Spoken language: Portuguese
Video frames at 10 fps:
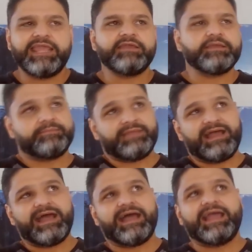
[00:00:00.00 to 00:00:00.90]
E
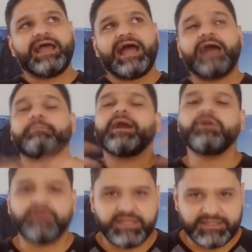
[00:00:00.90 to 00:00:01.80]
a
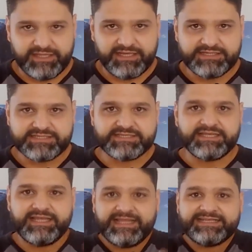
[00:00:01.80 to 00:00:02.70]
maioria
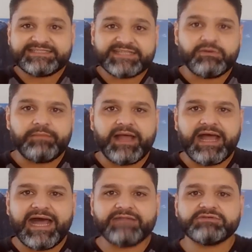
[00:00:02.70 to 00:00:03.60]
deles estão
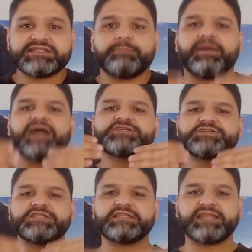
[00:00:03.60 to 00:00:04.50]
amarrados na parte
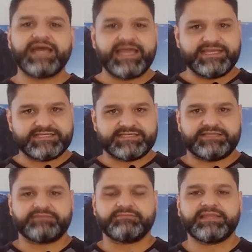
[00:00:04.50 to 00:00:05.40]
de
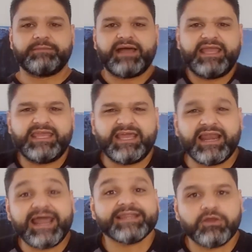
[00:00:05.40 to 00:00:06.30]
trás da
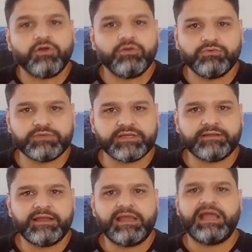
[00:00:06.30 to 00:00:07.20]
barriga, lá na coluna,
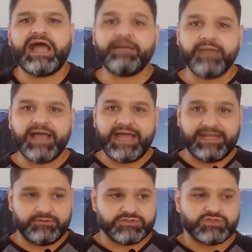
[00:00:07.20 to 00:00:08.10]

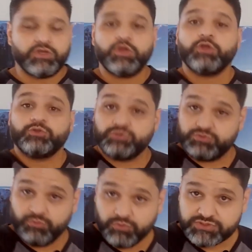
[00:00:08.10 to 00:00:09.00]
amarrados
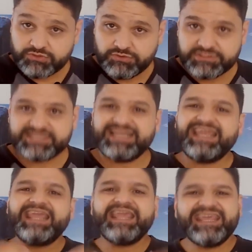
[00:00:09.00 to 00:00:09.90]
nos
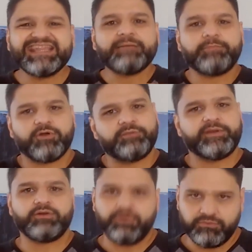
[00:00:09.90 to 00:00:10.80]
músculos e na
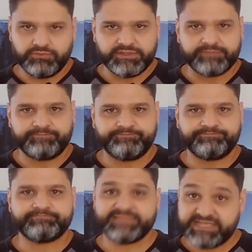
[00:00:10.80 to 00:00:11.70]
própria coluna.
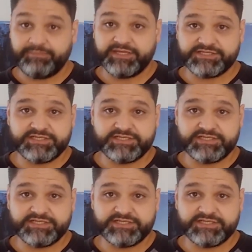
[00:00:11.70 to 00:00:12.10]
Sabia